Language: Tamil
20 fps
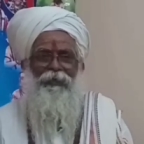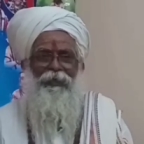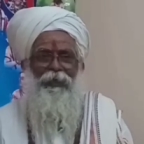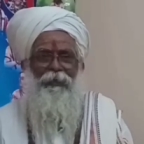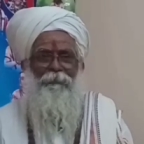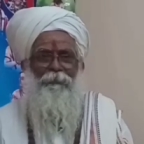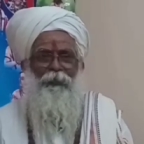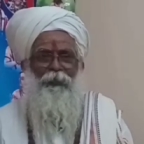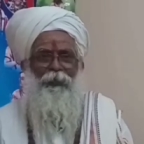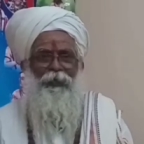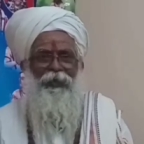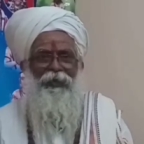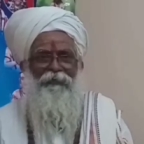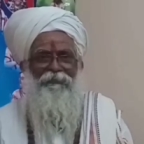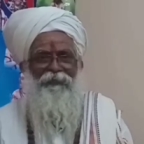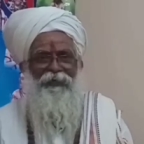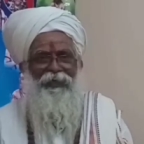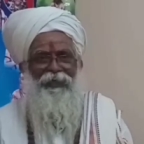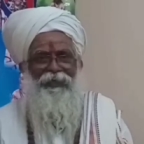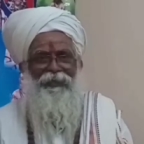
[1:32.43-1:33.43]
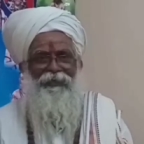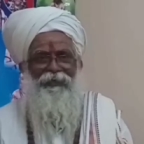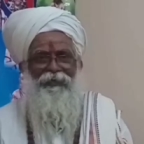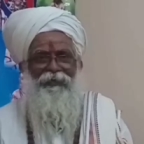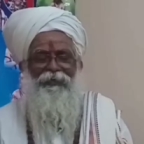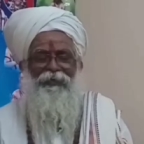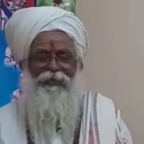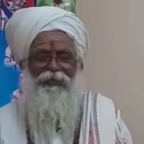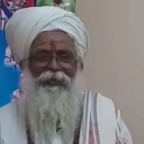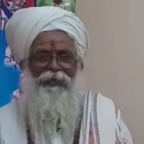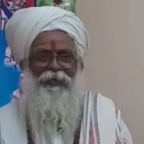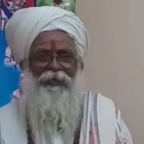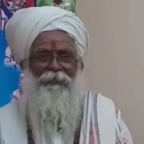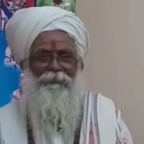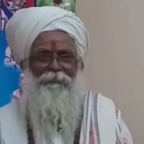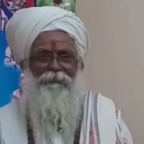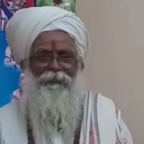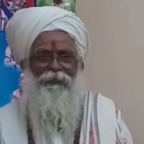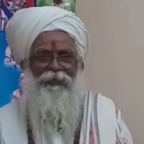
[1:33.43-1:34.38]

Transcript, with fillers: நம்முடைய வினைதான் காரணம்